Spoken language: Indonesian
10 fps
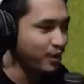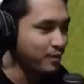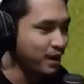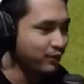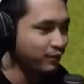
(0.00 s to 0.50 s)

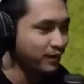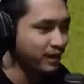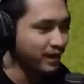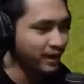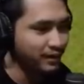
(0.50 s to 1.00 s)
my
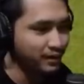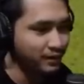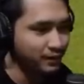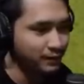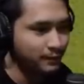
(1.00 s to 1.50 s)

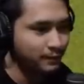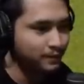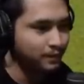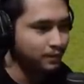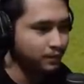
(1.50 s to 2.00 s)
friend
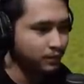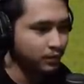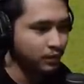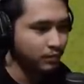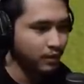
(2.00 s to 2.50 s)

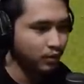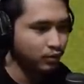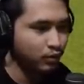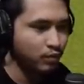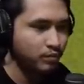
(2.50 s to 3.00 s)
Belok
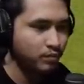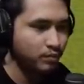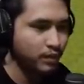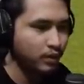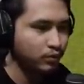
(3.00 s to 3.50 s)
dulu om
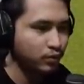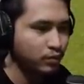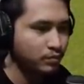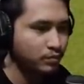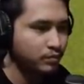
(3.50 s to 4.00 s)
Belok
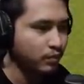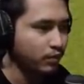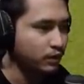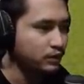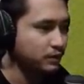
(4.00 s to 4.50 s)
dulu om
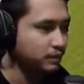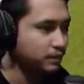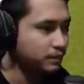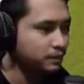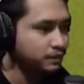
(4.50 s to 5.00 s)
Oke sip
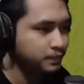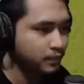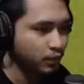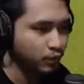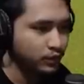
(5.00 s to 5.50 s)

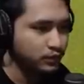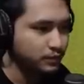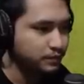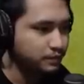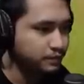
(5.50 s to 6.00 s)
Oke sip